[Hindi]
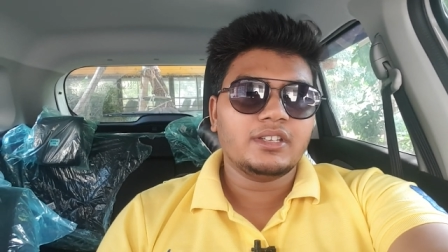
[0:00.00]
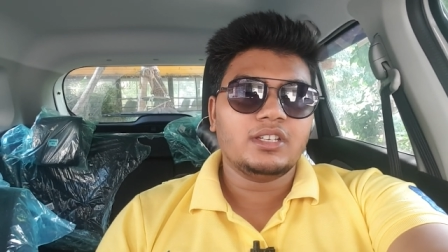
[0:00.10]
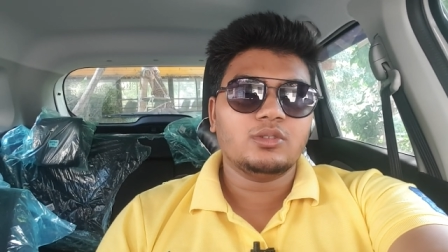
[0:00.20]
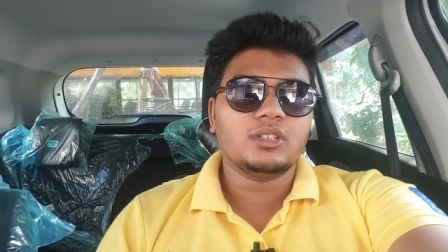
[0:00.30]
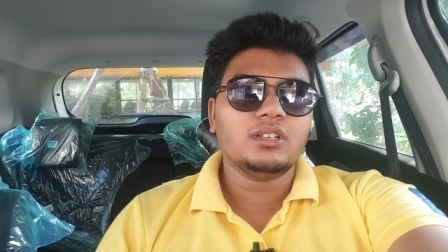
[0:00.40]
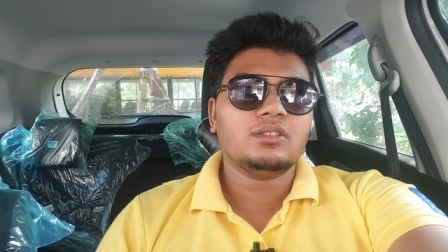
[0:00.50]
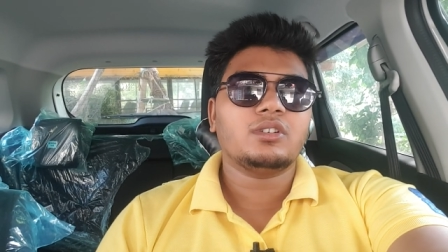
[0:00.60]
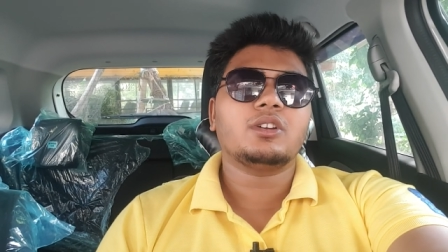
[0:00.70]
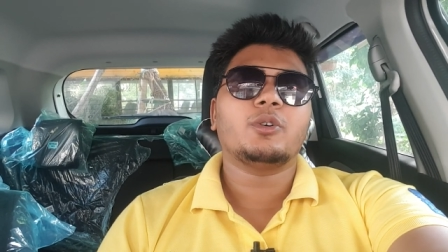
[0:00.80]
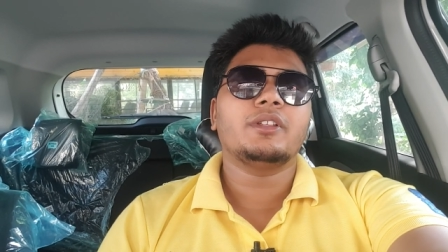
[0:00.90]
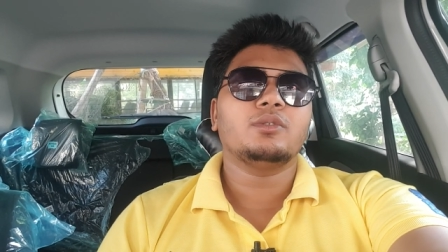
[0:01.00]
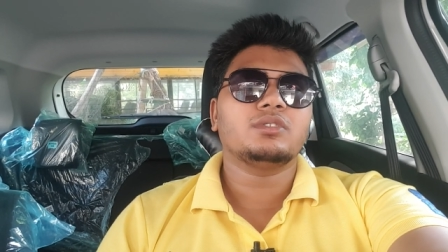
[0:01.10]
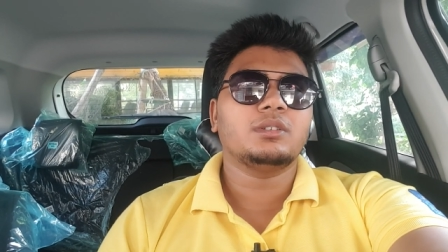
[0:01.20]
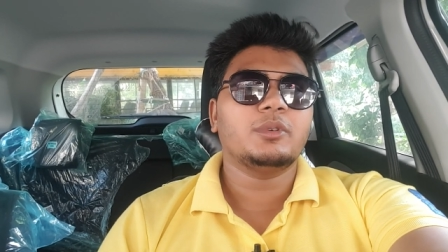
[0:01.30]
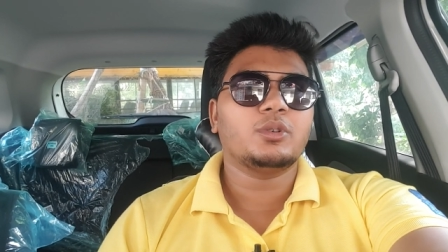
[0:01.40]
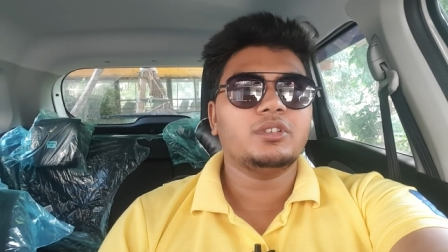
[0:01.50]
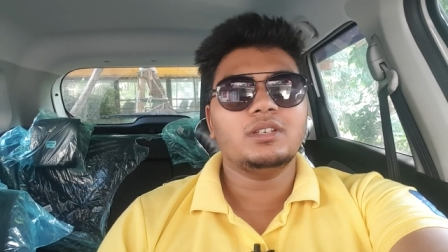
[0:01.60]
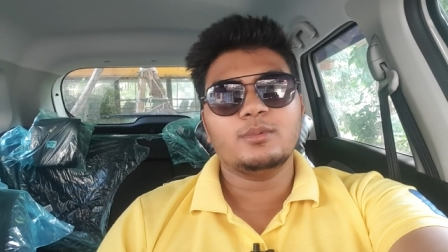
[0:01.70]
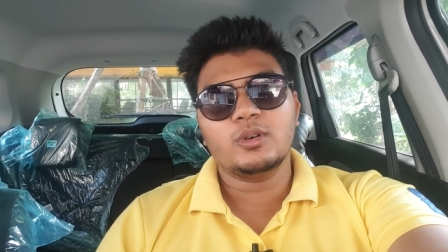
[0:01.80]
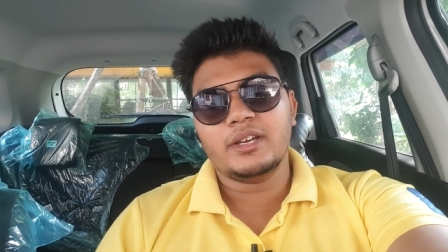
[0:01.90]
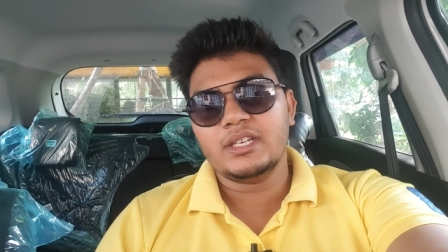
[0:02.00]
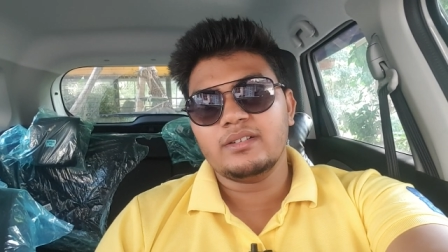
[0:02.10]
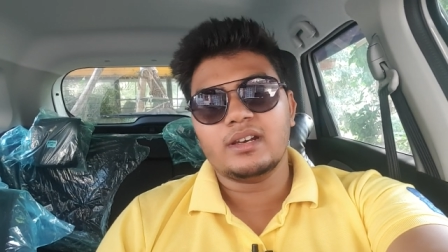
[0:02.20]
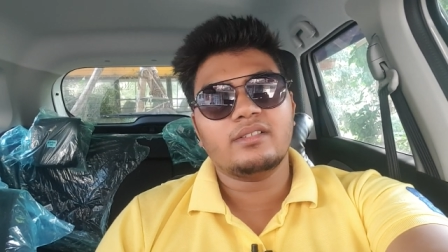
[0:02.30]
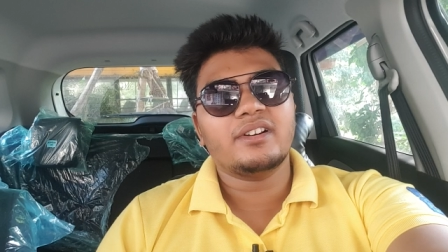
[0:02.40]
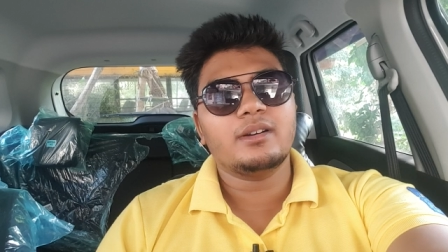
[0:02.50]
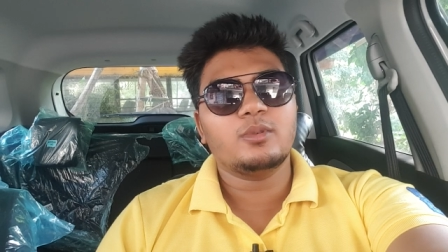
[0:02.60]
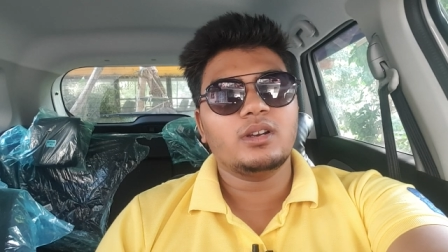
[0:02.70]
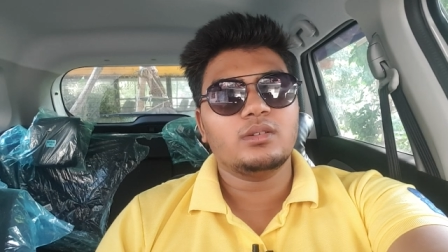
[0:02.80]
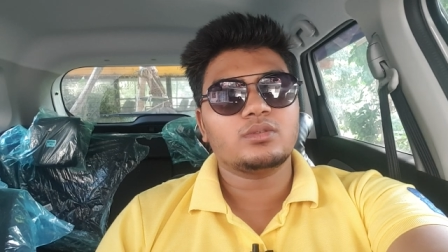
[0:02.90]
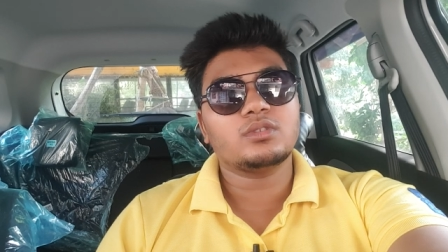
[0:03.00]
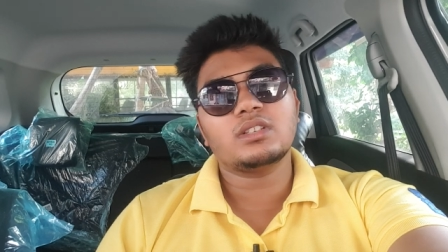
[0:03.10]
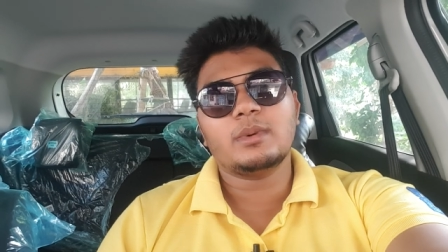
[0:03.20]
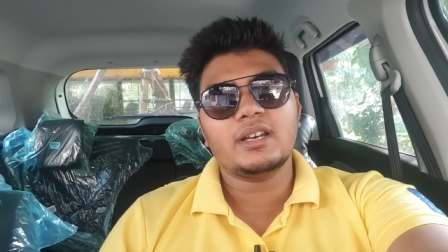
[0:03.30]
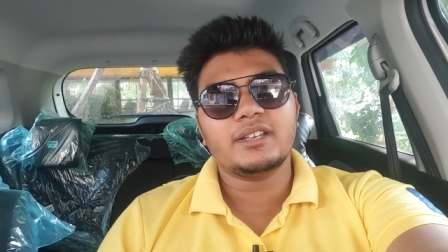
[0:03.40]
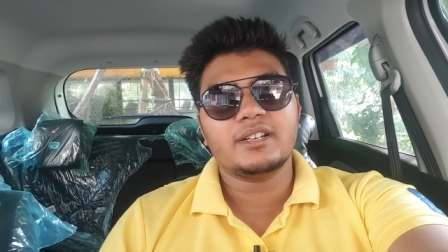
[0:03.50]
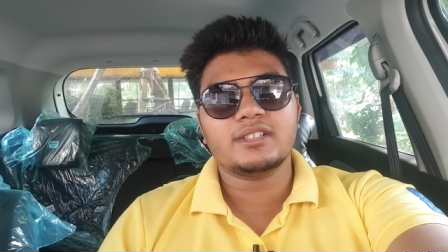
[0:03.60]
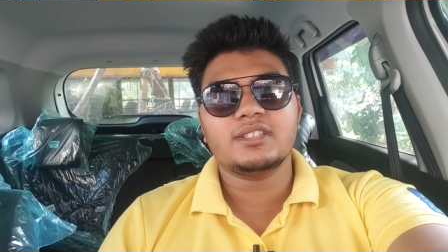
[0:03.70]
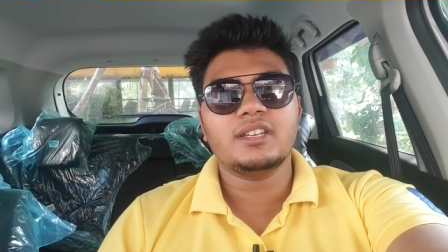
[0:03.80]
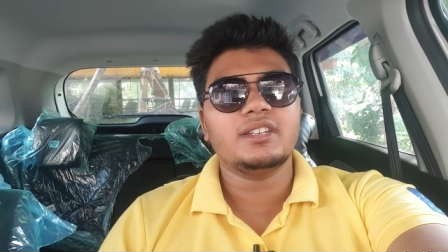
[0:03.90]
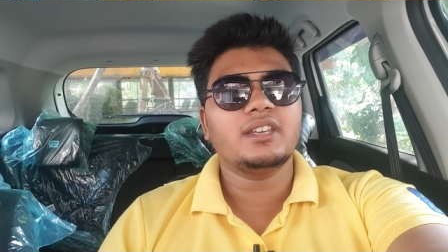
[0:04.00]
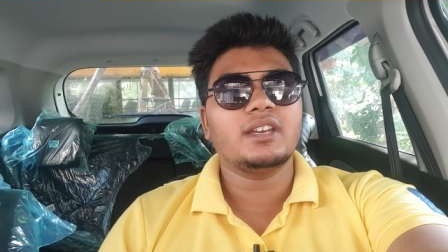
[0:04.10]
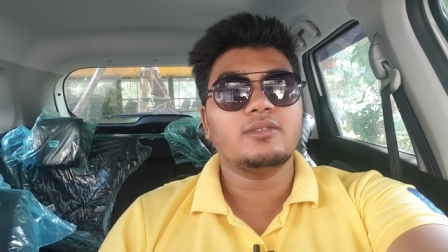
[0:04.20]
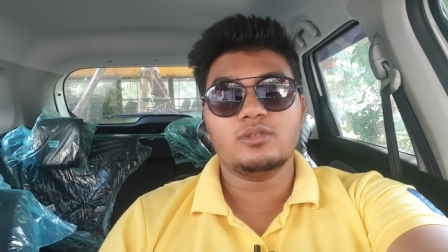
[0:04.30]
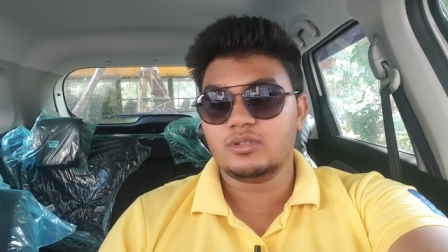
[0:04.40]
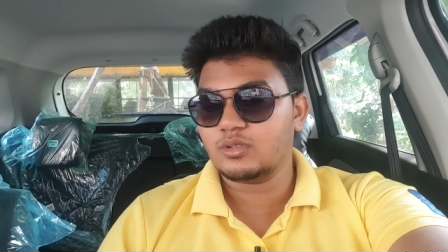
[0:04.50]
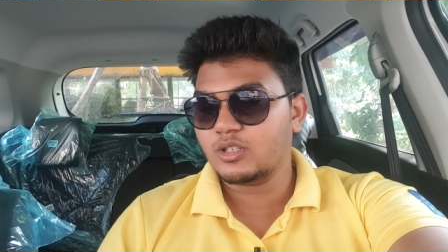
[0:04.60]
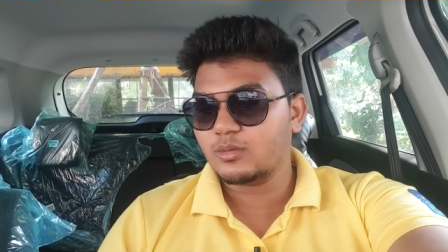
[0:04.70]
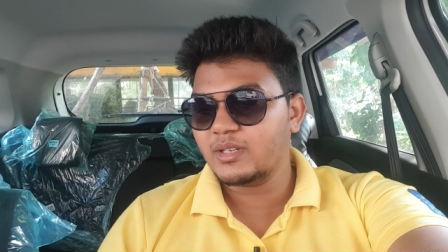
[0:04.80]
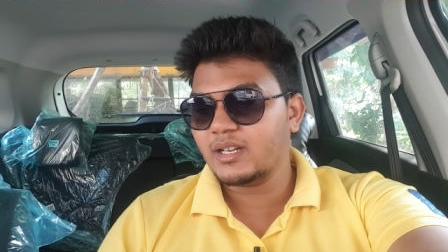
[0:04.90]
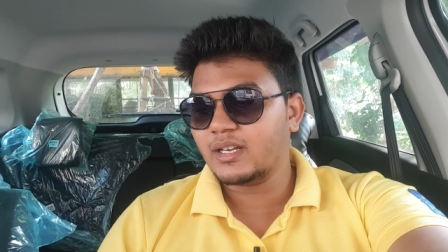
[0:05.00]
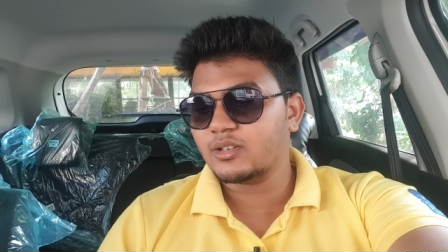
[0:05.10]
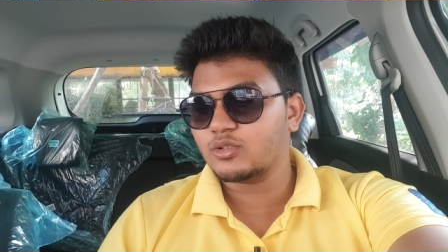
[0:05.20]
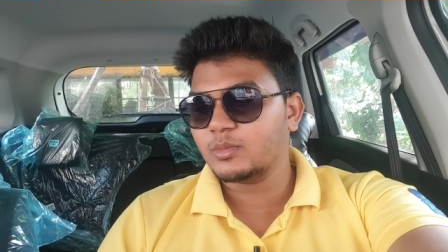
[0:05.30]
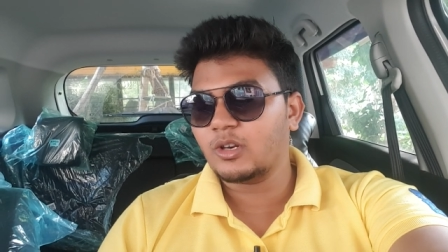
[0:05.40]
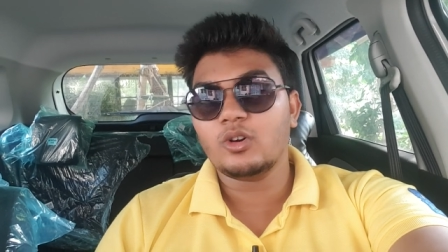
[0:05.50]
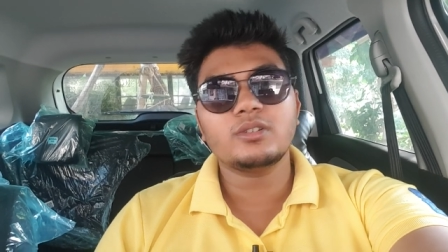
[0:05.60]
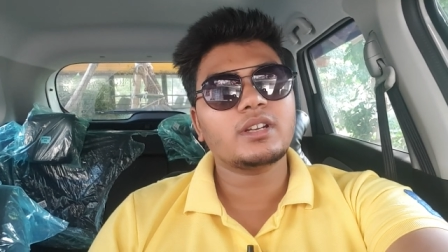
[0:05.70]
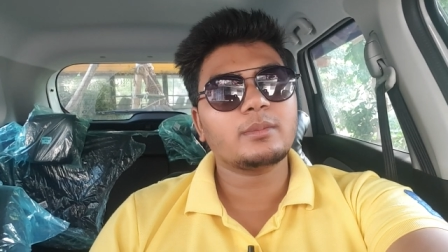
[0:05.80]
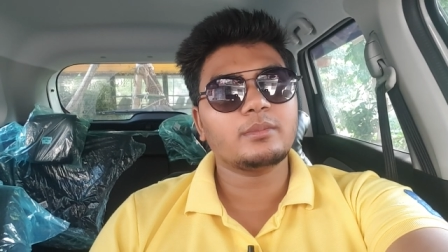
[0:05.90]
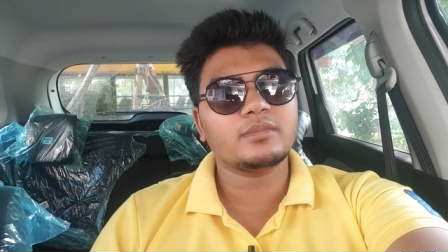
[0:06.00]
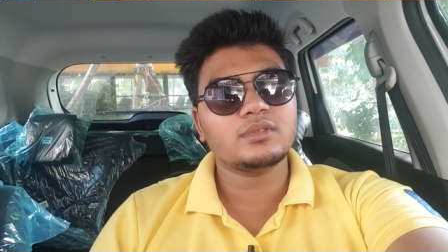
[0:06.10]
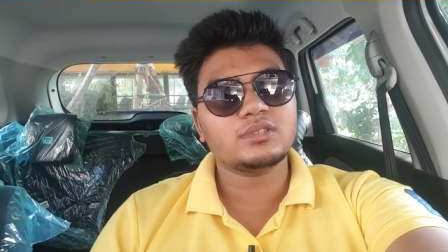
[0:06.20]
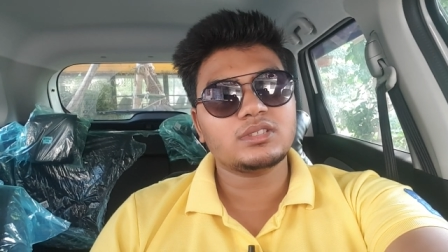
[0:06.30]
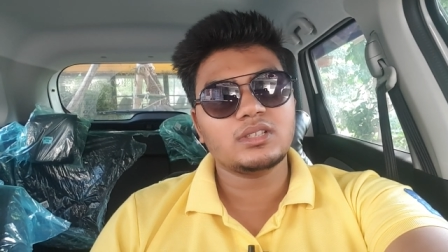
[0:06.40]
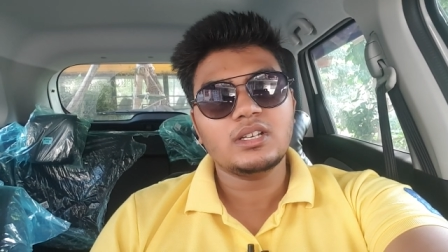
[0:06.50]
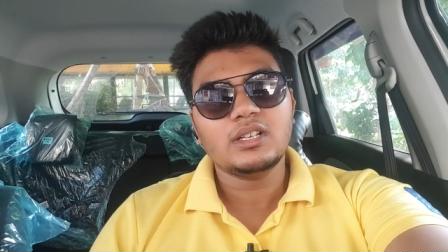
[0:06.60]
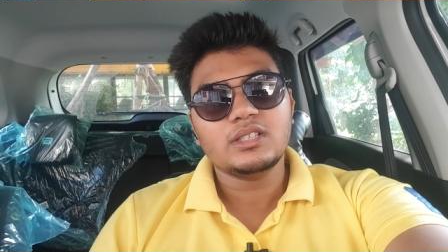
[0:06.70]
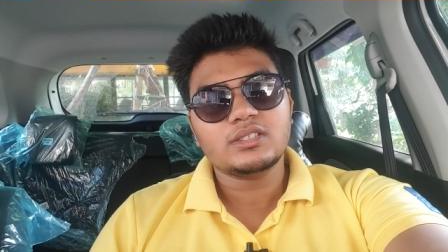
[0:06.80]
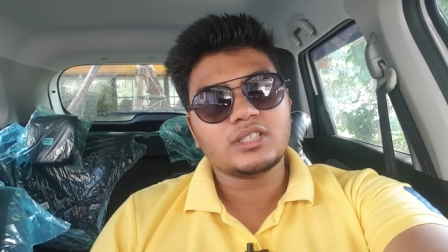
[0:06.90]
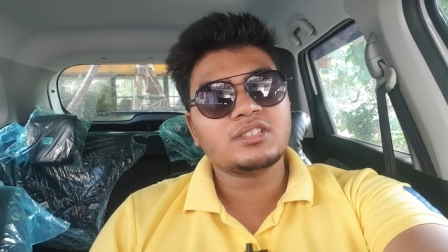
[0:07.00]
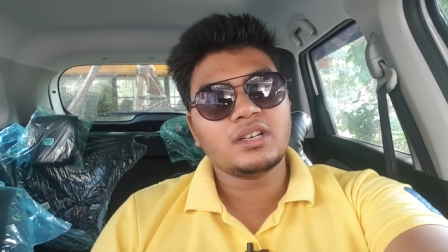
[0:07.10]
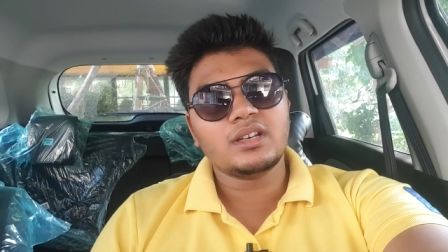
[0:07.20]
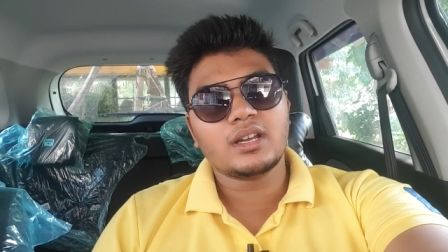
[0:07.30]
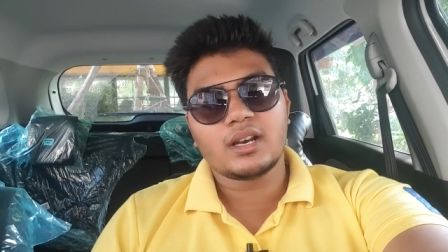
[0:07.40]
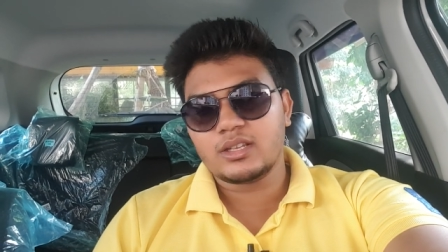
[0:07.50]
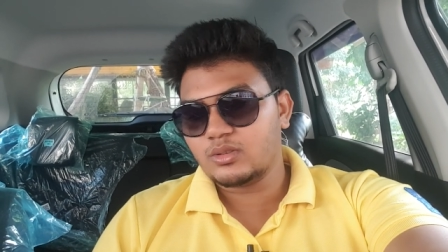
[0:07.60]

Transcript: कि होता है ना रिकॉर्डिंग उसने मेरे को ये बोला ये वाला वर्ड बोला उसको संभाल के रखते हैं ये है वो तो देखो भैया अगर तुम्हें लॉन्ग टर्म सस्टेन करना है